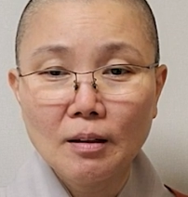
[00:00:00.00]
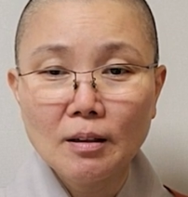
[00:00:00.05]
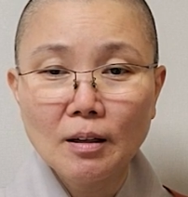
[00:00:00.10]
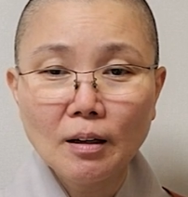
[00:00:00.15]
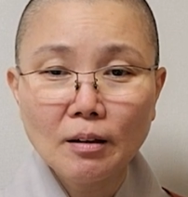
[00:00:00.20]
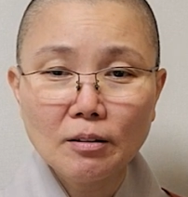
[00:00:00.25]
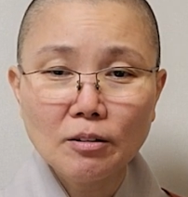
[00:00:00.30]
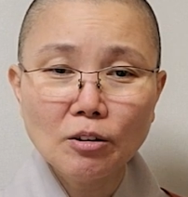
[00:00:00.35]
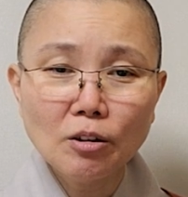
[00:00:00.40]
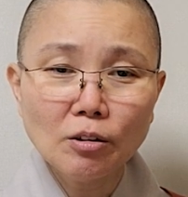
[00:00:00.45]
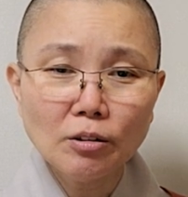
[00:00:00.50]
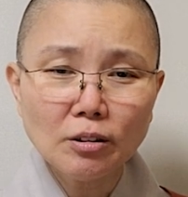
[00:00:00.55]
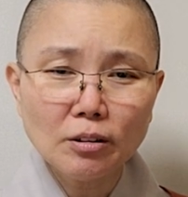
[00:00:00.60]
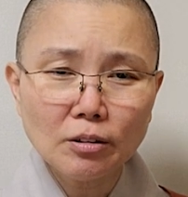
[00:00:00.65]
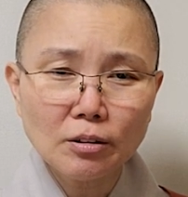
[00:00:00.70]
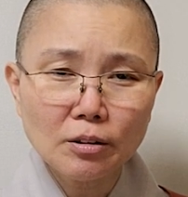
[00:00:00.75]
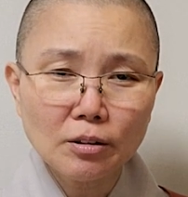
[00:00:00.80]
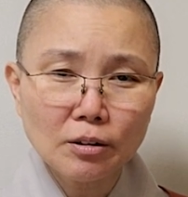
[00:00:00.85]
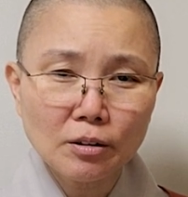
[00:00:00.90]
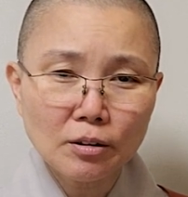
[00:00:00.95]
그냥
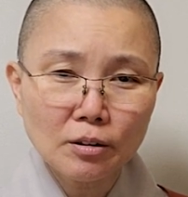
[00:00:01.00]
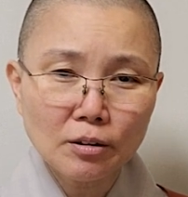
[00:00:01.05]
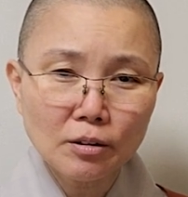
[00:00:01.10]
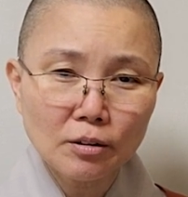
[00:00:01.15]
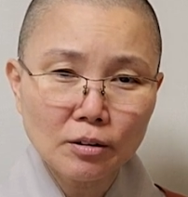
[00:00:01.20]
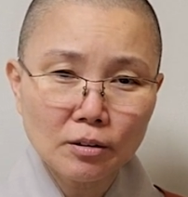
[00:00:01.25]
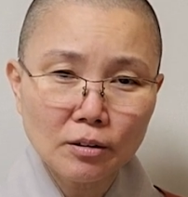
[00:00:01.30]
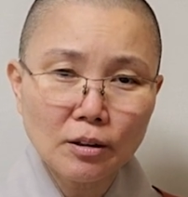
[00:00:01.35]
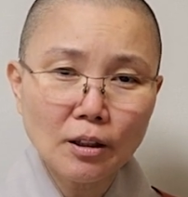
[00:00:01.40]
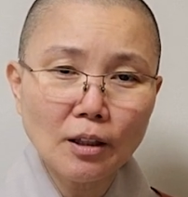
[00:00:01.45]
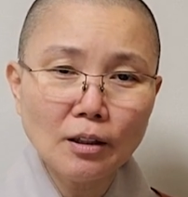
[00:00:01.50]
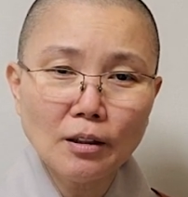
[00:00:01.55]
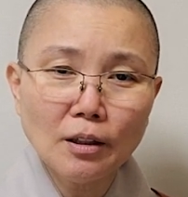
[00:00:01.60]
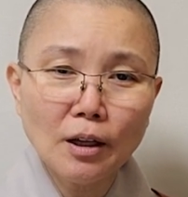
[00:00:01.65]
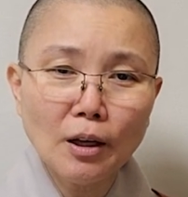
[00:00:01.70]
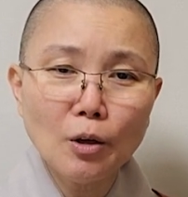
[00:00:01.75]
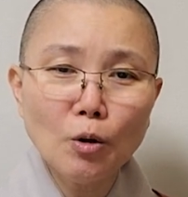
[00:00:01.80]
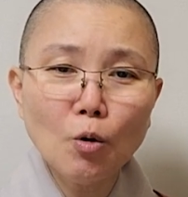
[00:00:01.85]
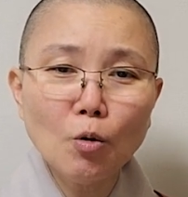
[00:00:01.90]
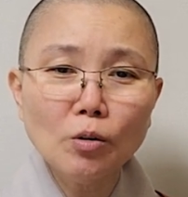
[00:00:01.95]
그럴듯한
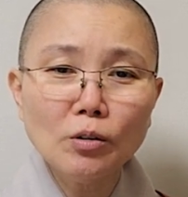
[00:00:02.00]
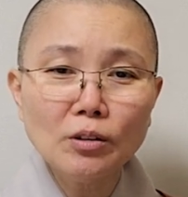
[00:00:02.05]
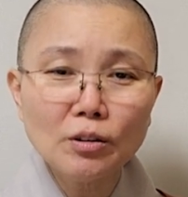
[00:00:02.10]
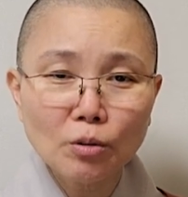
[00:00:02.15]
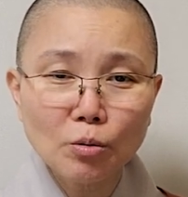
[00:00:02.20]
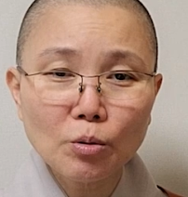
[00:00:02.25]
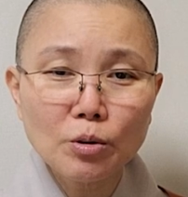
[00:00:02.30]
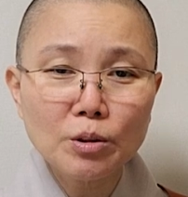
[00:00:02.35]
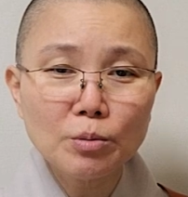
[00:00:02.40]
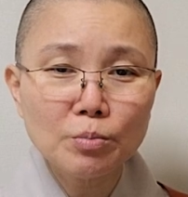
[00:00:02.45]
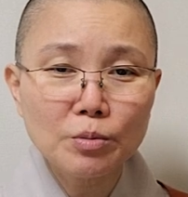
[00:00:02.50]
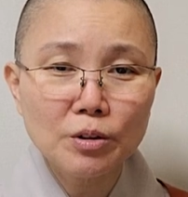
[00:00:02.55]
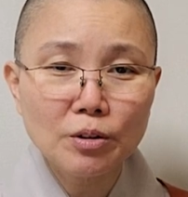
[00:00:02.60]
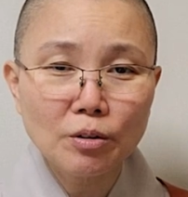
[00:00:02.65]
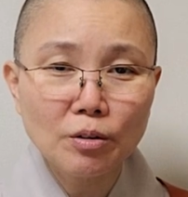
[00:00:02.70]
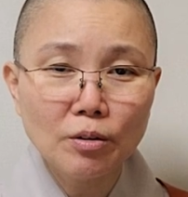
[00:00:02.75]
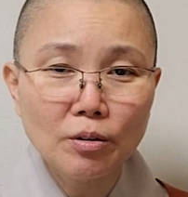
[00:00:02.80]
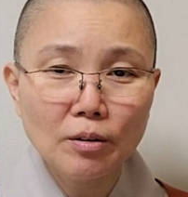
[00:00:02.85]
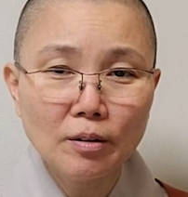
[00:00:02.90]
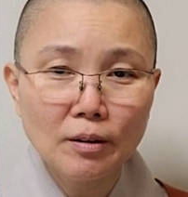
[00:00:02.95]
내용을 듣고
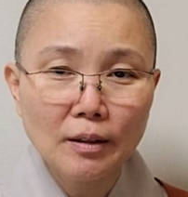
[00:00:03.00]
싶죠.